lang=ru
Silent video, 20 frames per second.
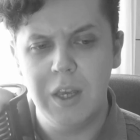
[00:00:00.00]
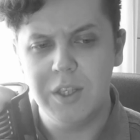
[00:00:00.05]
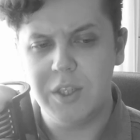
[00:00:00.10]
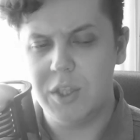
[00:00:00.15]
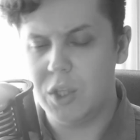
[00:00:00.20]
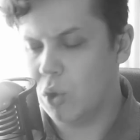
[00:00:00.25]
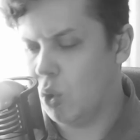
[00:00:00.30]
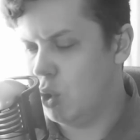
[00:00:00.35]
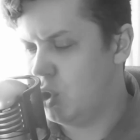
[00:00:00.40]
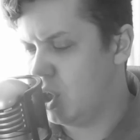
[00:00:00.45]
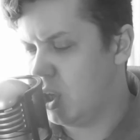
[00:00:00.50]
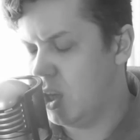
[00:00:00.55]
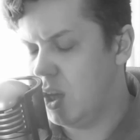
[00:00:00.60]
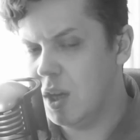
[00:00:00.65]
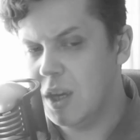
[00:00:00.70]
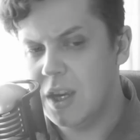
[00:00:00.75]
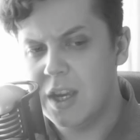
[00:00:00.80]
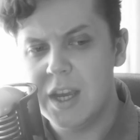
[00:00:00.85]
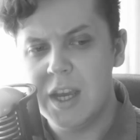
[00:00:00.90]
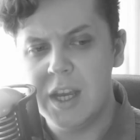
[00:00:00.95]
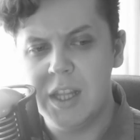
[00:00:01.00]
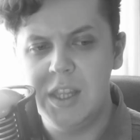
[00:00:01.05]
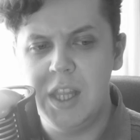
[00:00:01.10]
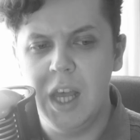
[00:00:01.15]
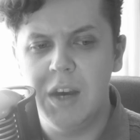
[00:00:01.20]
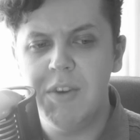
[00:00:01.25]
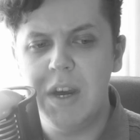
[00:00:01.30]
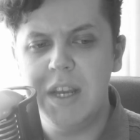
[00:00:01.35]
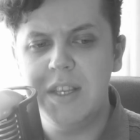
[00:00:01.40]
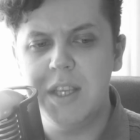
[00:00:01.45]
Строчки
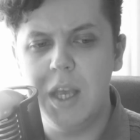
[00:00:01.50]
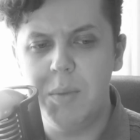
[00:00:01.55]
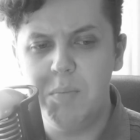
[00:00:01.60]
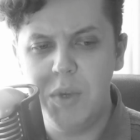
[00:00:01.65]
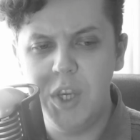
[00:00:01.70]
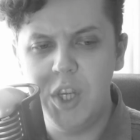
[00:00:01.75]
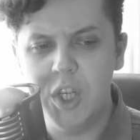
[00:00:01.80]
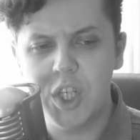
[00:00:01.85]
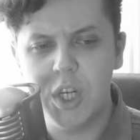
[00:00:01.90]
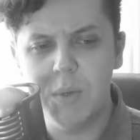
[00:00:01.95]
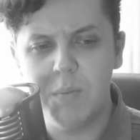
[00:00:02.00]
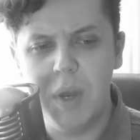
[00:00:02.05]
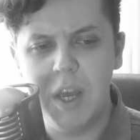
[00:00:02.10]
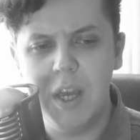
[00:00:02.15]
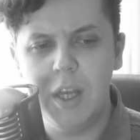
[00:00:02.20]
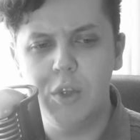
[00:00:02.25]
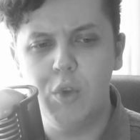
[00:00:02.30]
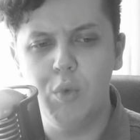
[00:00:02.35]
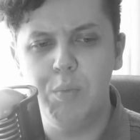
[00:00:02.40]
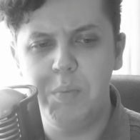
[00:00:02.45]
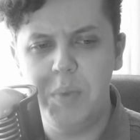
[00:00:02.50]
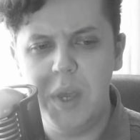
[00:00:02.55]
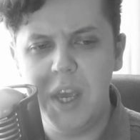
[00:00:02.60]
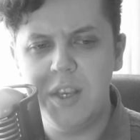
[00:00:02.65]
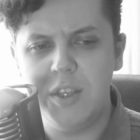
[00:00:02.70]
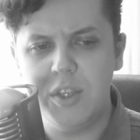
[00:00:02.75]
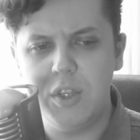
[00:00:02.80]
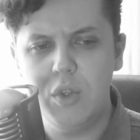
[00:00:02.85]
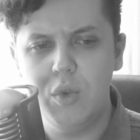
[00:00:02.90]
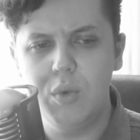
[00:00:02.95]
«Давай запишем эту
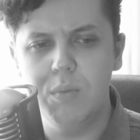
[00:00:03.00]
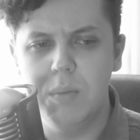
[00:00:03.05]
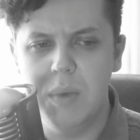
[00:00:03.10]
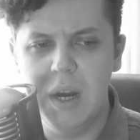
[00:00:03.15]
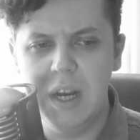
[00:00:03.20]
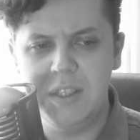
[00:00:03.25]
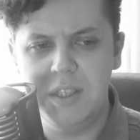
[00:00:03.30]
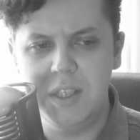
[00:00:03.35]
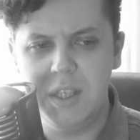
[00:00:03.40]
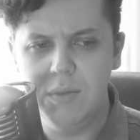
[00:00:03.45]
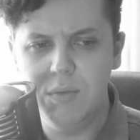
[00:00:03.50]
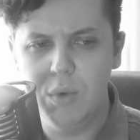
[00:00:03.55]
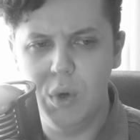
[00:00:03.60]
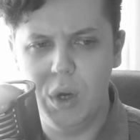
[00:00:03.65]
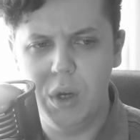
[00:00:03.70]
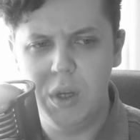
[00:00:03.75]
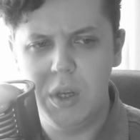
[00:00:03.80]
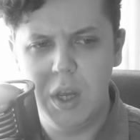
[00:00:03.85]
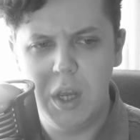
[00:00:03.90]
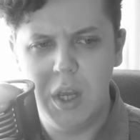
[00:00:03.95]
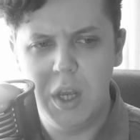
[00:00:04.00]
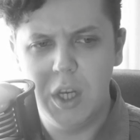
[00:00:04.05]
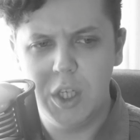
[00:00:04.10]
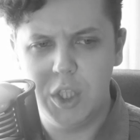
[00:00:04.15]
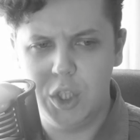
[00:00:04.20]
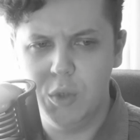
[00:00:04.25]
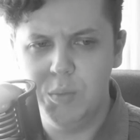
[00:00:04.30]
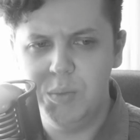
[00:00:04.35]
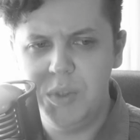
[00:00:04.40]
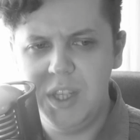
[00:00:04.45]
песню, мать его»,
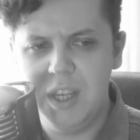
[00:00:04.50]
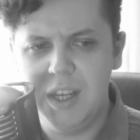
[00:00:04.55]
чтобы